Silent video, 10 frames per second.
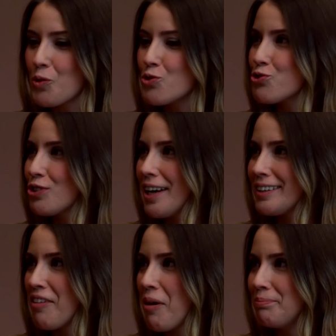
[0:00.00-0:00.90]

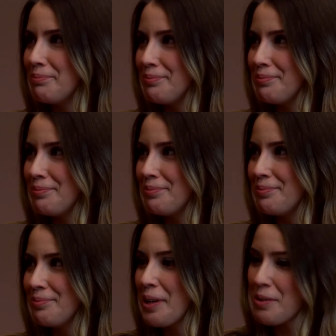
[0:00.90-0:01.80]
oyunculuğa devam.
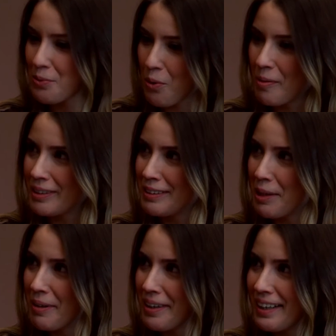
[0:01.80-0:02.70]
Devam.
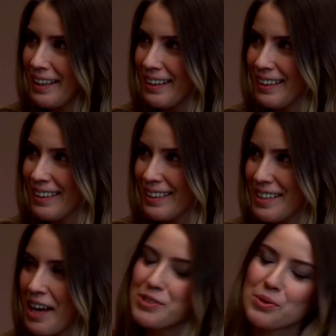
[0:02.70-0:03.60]
Komedide mi?
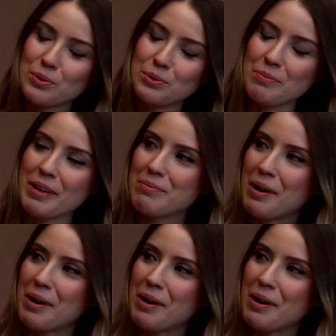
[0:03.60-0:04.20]
Sadece güldürmek